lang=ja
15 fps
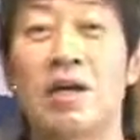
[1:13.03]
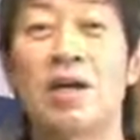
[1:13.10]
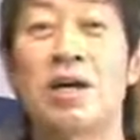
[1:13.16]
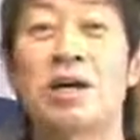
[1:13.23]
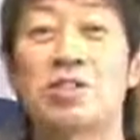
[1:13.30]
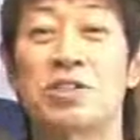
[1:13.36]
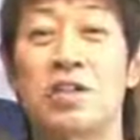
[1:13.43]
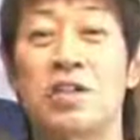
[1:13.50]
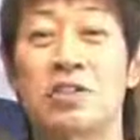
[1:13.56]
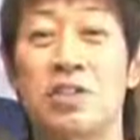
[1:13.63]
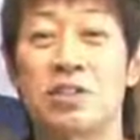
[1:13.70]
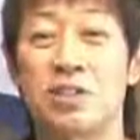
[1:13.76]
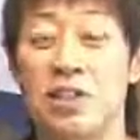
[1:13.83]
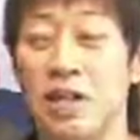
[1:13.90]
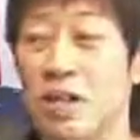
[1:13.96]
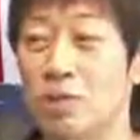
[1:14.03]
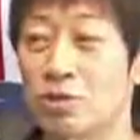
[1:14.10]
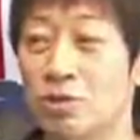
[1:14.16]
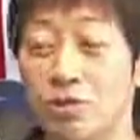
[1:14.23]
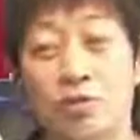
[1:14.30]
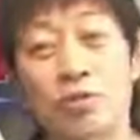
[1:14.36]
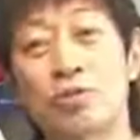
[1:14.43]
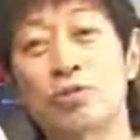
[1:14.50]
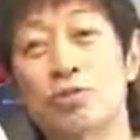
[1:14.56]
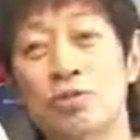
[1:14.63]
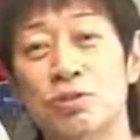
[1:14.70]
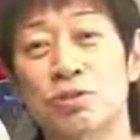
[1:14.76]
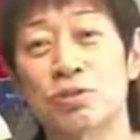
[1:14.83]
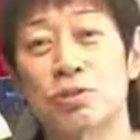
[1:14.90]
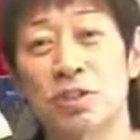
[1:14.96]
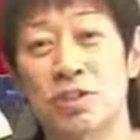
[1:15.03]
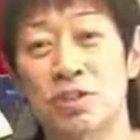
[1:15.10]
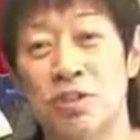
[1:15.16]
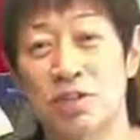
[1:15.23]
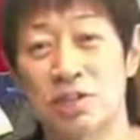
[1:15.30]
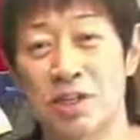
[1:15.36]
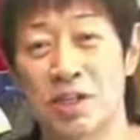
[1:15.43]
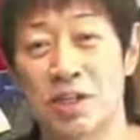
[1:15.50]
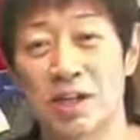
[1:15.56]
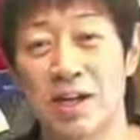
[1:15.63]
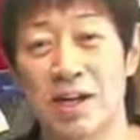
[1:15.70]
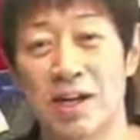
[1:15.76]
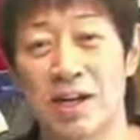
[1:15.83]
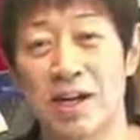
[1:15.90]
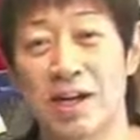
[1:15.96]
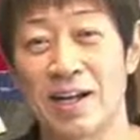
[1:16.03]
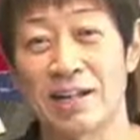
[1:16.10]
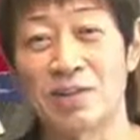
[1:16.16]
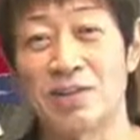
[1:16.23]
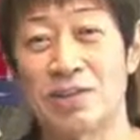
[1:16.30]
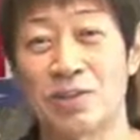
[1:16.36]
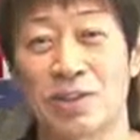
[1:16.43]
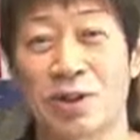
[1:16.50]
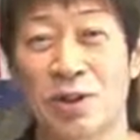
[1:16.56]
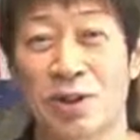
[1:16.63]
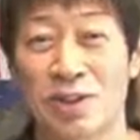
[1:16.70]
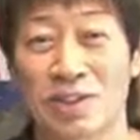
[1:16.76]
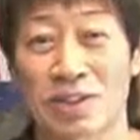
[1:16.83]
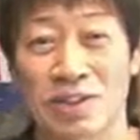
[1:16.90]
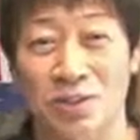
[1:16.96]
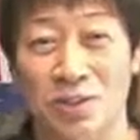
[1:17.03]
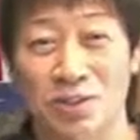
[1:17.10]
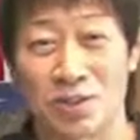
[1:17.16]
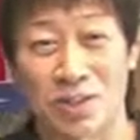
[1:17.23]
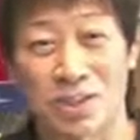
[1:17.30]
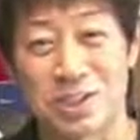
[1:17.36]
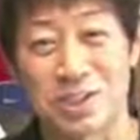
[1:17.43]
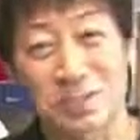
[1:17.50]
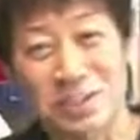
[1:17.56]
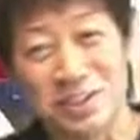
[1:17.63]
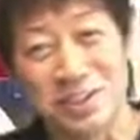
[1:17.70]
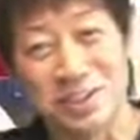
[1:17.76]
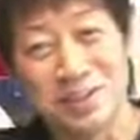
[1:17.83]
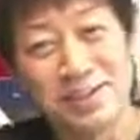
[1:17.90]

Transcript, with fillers: 明日、明後日ね、夏の昇級商談審査があって、それが終わったらちょっと休み